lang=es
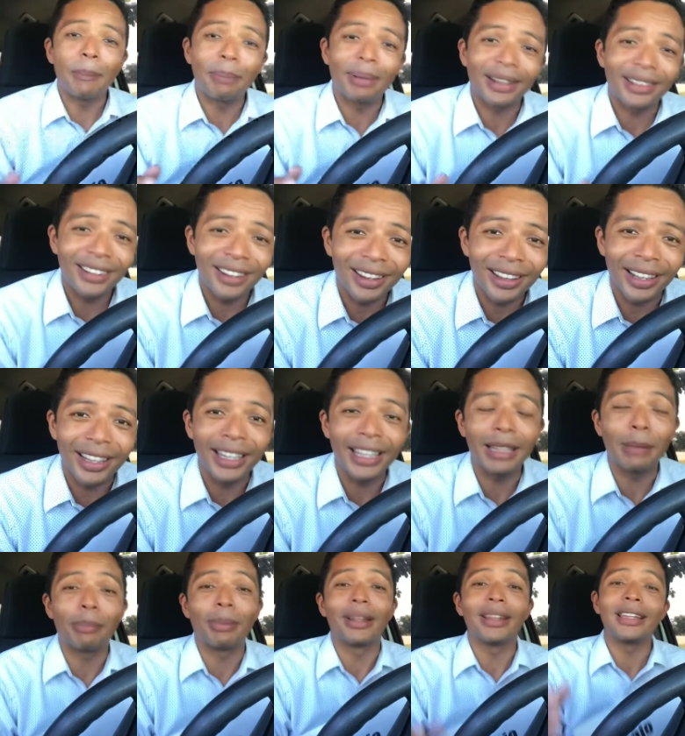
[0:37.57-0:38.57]
A partir de
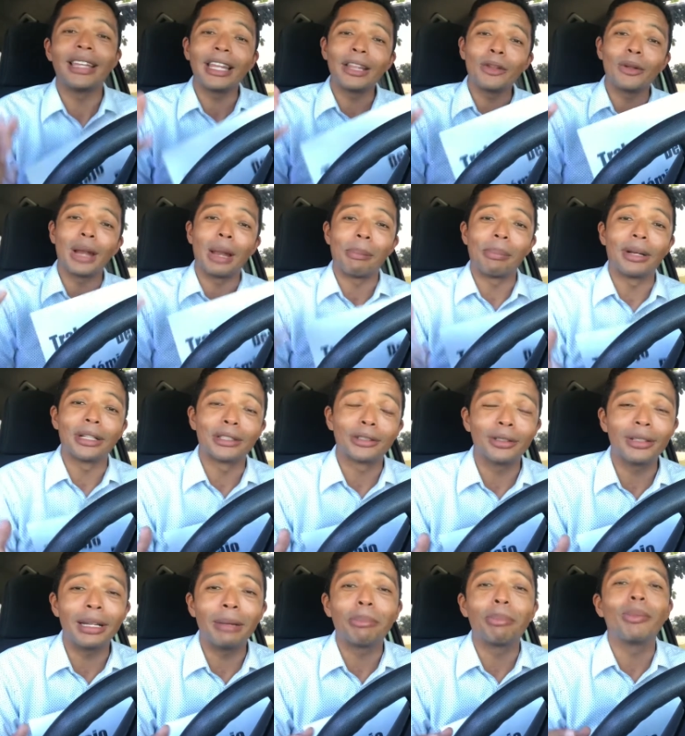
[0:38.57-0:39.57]
aquí, dependiendo de la
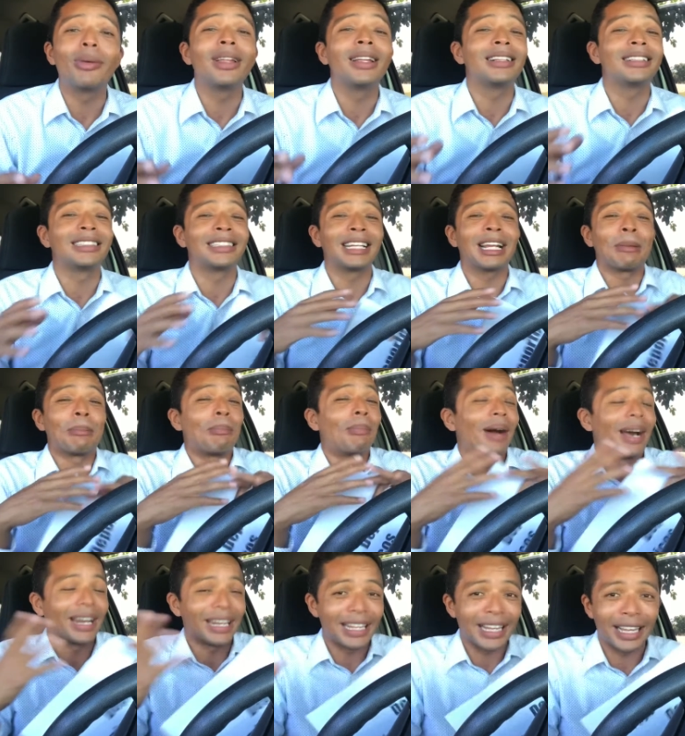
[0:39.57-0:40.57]
persona, pueden ser
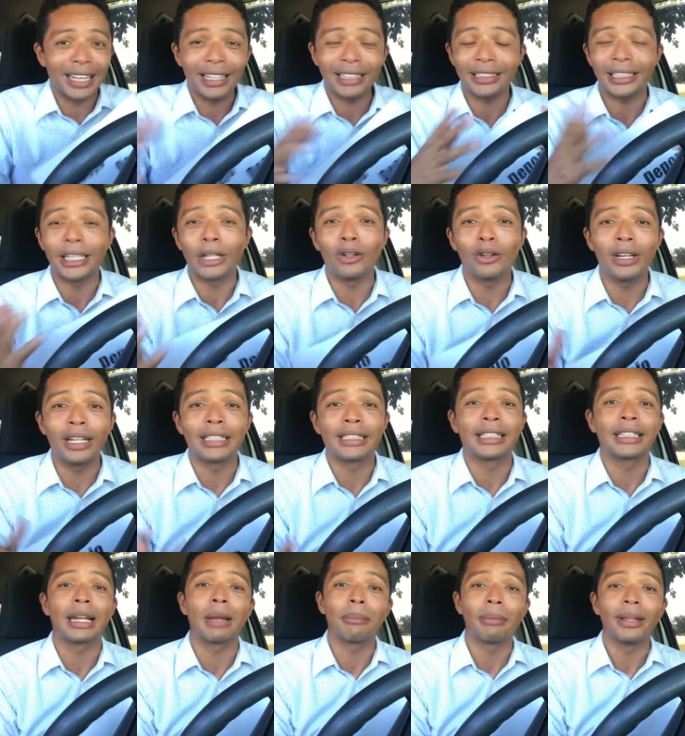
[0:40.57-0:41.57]
variadas y no
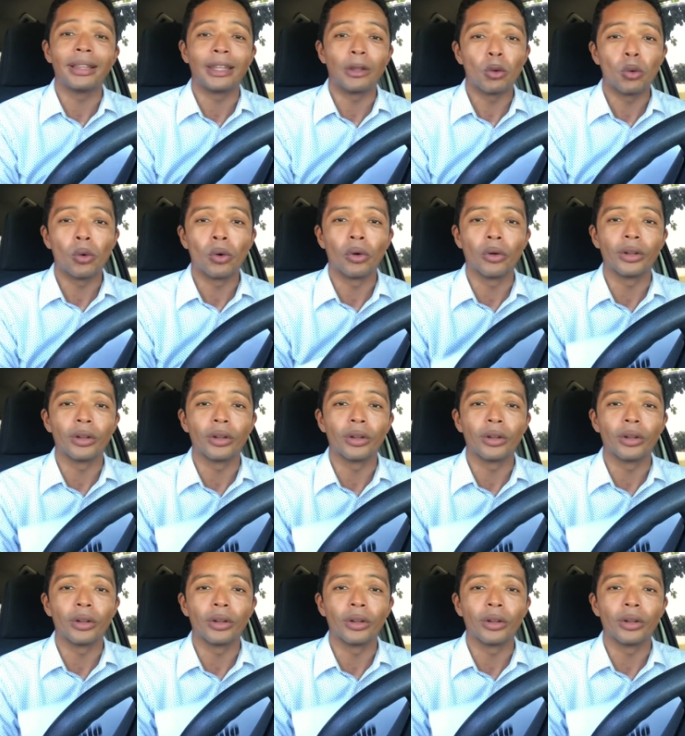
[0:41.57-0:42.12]
necesariamente en un